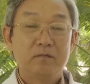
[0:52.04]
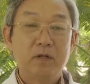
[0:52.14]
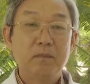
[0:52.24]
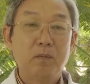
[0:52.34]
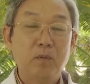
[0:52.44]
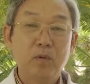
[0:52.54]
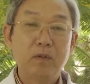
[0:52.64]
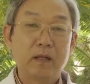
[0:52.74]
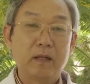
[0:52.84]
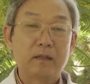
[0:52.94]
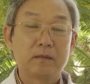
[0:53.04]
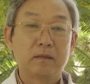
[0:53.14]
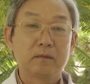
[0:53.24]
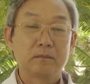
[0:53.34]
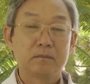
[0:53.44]
với mong muốn là
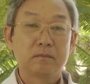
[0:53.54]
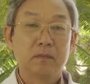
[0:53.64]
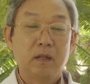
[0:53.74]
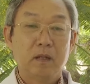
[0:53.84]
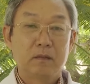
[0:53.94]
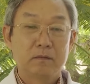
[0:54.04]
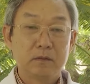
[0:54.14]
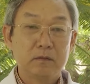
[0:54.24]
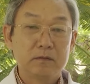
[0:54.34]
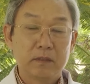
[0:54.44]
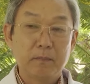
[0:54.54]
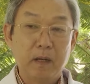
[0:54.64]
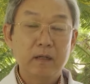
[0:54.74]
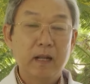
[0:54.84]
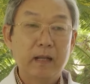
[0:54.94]
trường sẽ
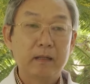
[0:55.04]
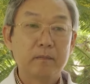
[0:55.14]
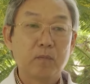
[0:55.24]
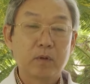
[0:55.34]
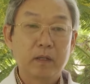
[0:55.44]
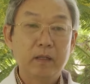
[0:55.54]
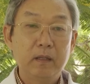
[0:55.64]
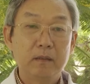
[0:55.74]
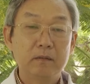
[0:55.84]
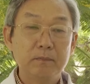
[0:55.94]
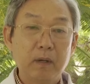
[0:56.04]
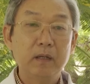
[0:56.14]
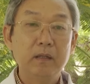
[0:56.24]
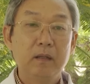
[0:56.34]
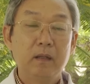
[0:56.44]
mở ra một cái ờ, hướng mới